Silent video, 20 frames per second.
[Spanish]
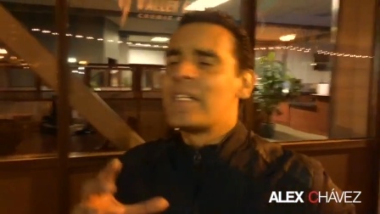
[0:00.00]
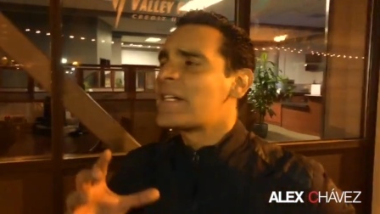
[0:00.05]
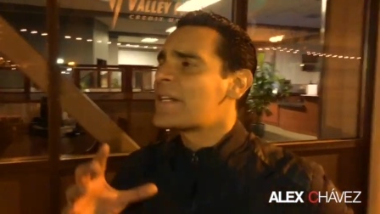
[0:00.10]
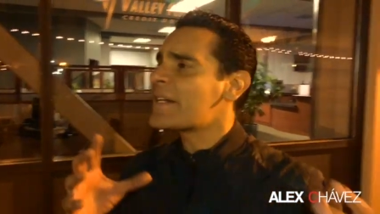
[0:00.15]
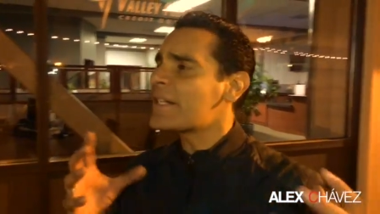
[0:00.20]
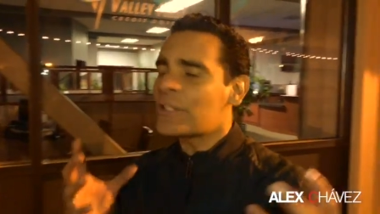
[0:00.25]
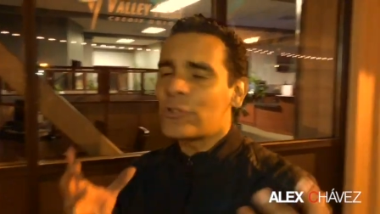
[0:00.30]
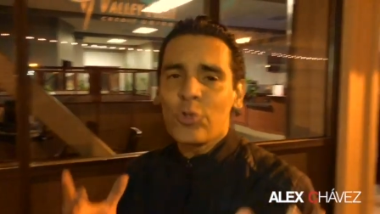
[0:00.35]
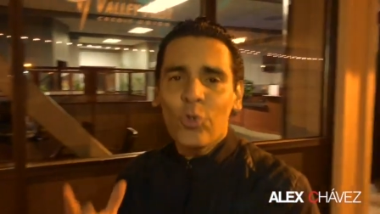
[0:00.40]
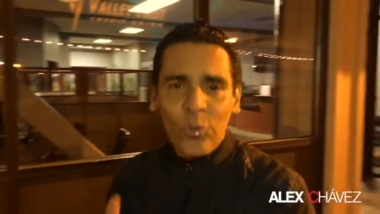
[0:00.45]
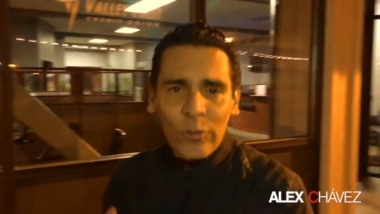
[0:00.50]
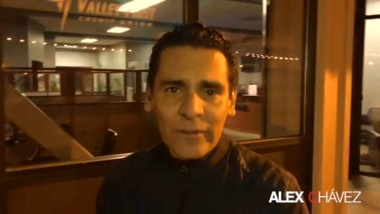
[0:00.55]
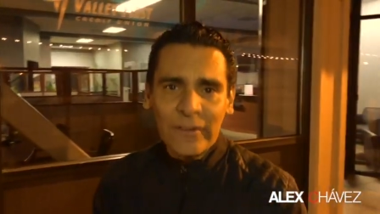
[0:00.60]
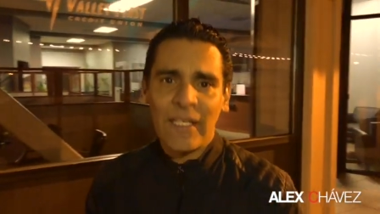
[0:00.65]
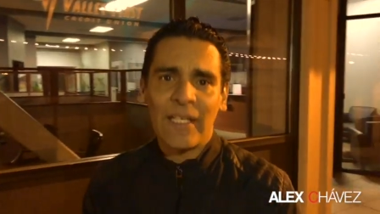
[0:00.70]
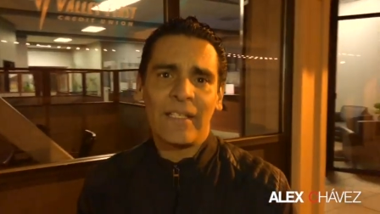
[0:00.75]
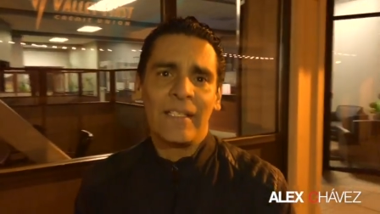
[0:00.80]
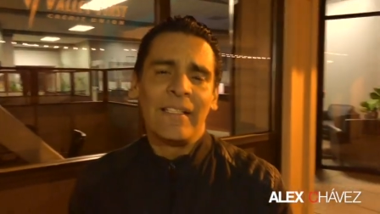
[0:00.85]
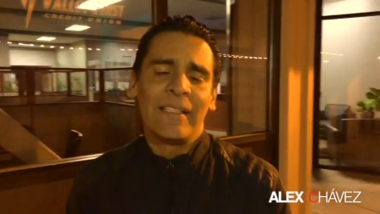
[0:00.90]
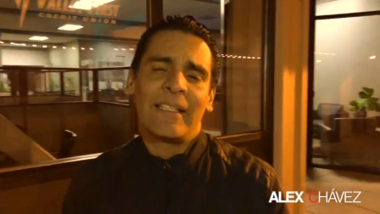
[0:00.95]

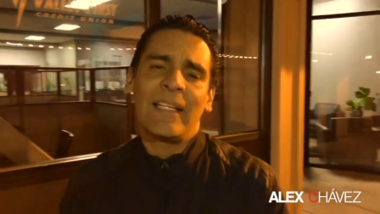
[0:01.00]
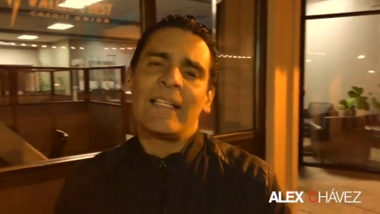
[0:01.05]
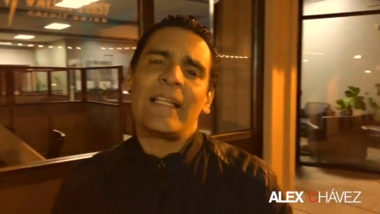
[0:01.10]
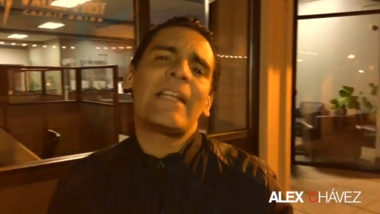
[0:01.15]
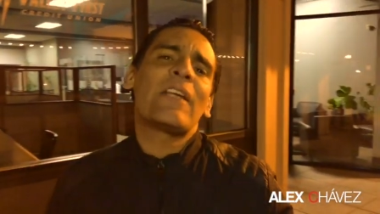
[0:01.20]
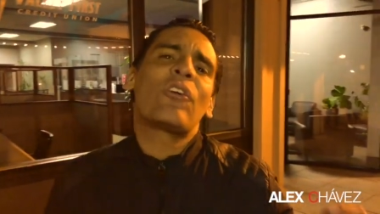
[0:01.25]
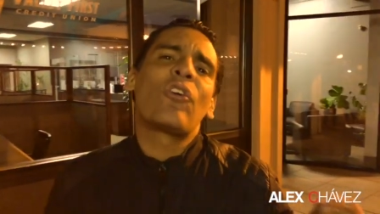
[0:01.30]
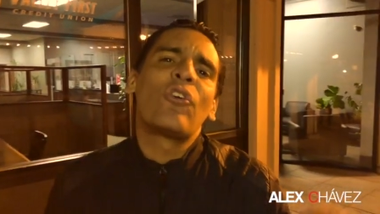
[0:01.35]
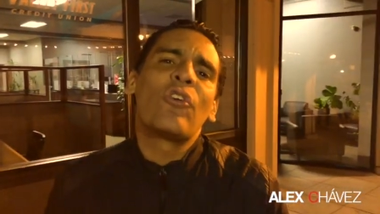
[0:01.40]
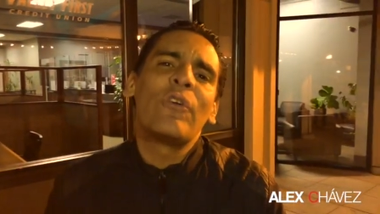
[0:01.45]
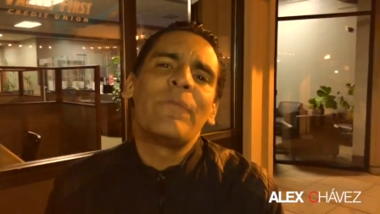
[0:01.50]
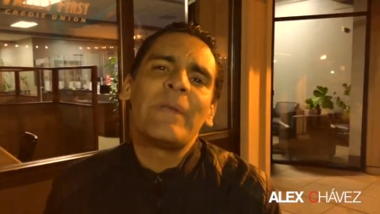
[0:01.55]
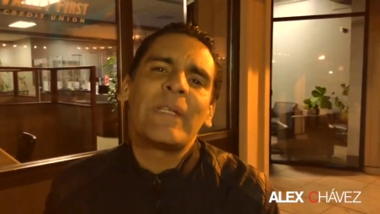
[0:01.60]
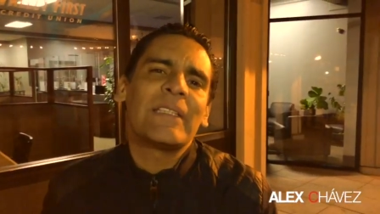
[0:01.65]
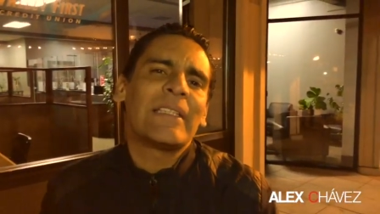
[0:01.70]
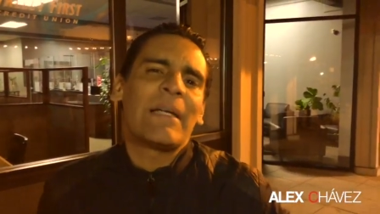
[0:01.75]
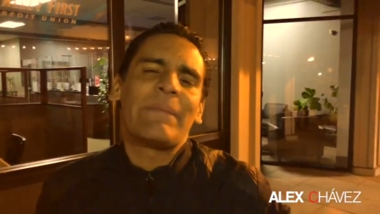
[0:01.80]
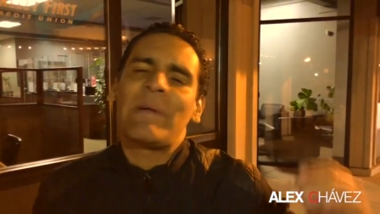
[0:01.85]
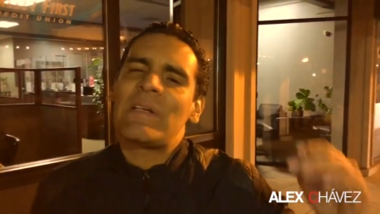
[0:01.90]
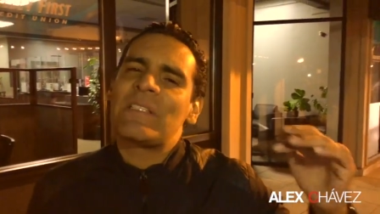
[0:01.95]
Resulta que la área económica
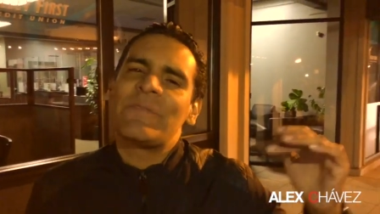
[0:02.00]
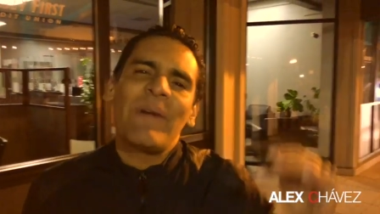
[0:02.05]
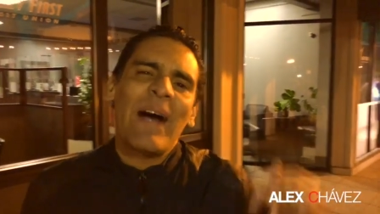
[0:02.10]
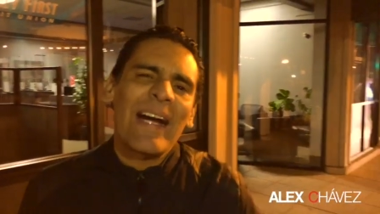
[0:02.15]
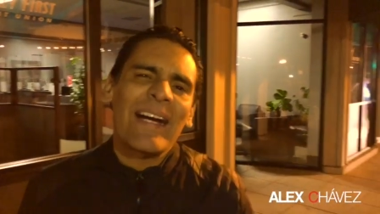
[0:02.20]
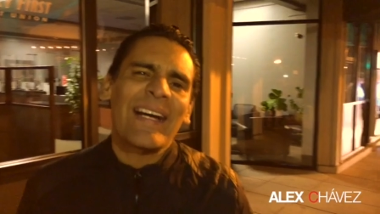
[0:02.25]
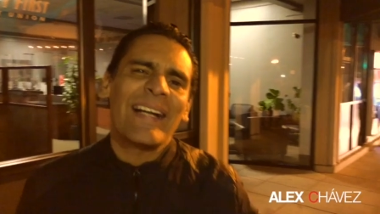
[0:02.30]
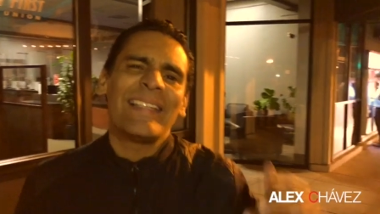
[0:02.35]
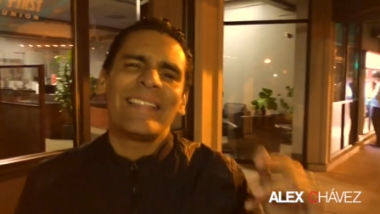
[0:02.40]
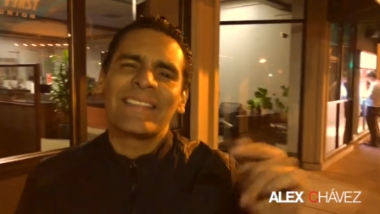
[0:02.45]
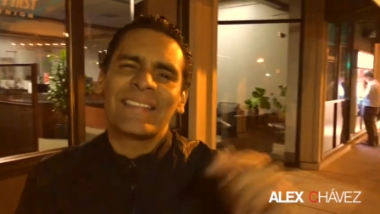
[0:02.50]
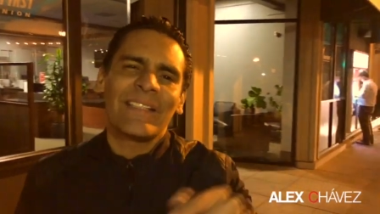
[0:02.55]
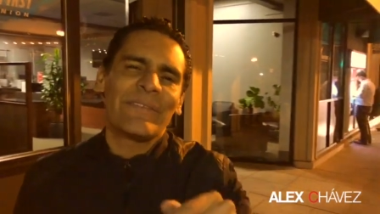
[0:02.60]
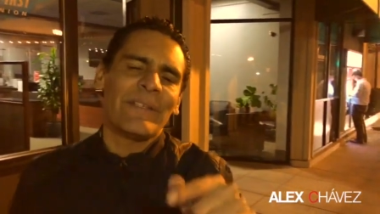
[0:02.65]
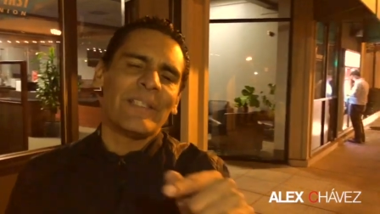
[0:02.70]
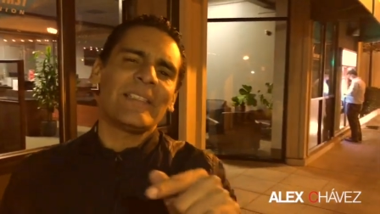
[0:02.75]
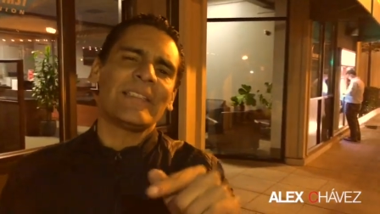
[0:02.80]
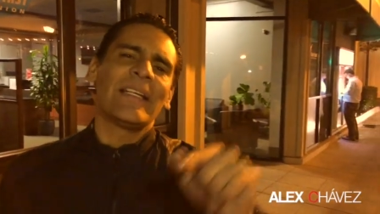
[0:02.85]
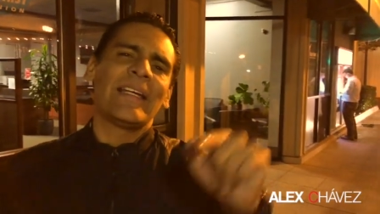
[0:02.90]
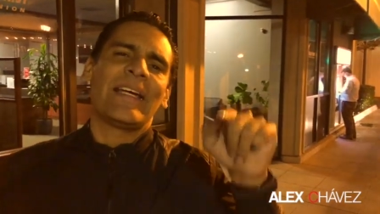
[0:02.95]
es la más baja y,
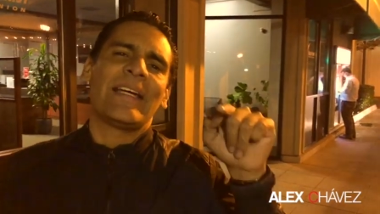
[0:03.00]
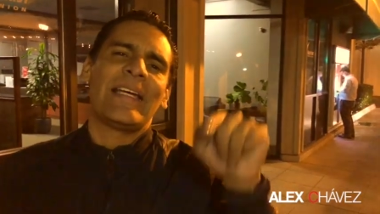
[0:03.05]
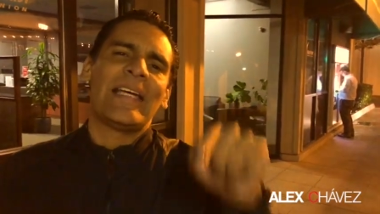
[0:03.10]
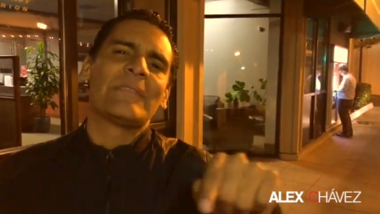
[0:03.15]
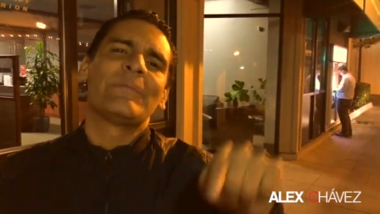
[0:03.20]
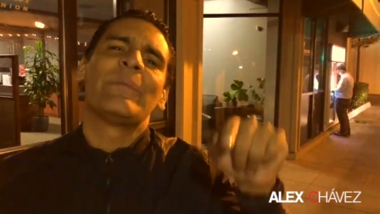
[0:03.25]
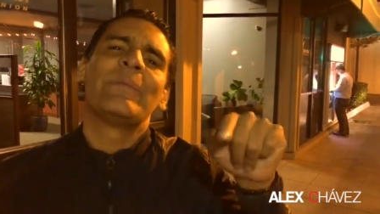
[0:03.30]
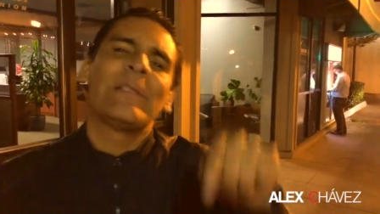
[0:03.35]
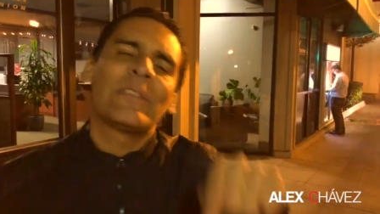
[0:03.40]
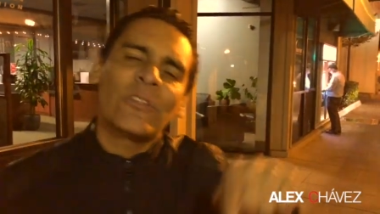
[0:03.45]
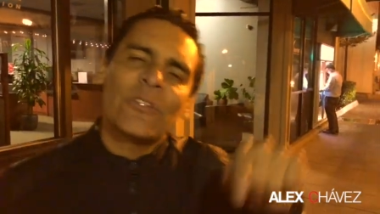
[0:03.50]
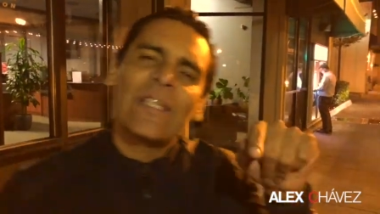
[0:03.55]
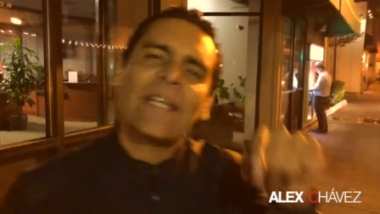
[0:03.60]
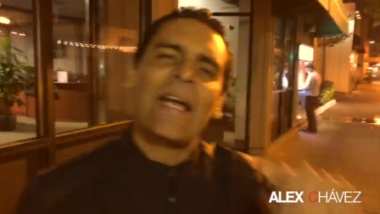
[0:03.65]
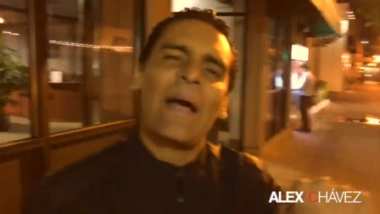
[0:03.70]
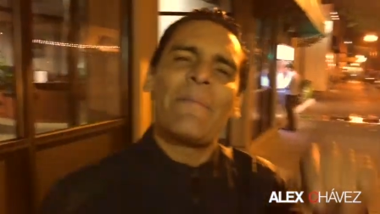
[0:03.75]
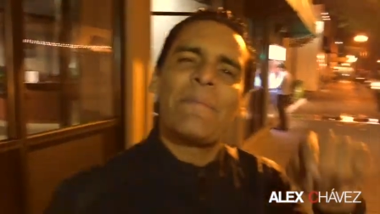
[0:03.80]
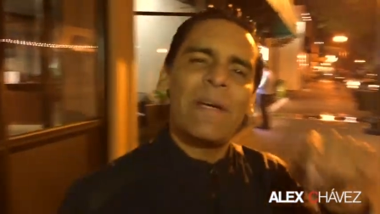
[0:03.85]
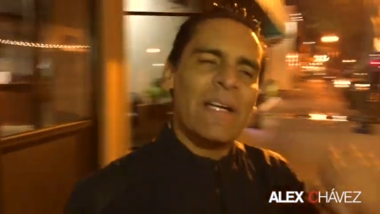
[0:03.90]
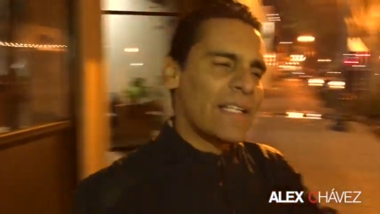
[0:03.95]
¿sabes? Es momento de
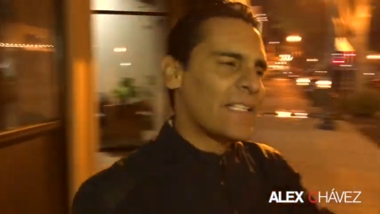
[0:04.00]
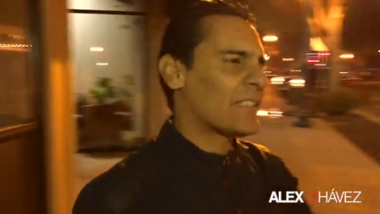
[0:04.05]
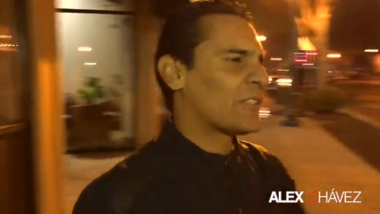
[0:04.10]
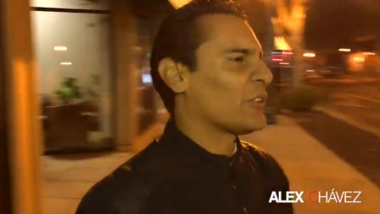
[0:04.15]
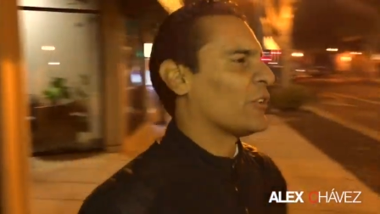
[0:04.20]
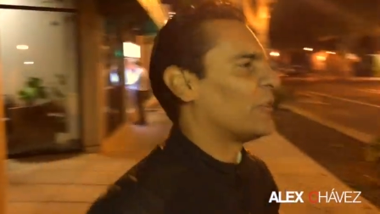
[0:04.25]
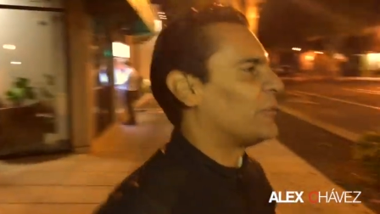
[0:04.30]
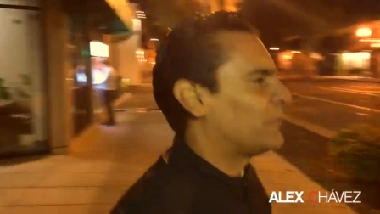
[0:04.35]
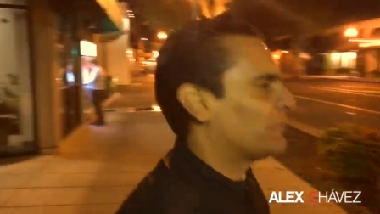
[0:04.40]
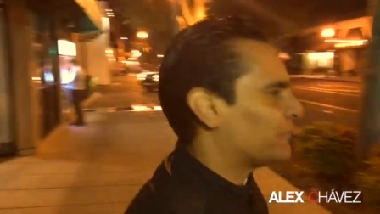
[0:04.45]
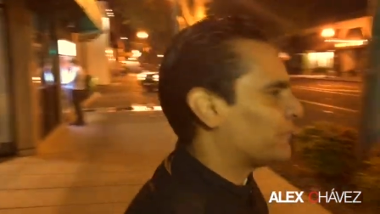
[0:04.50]
cambiar eso.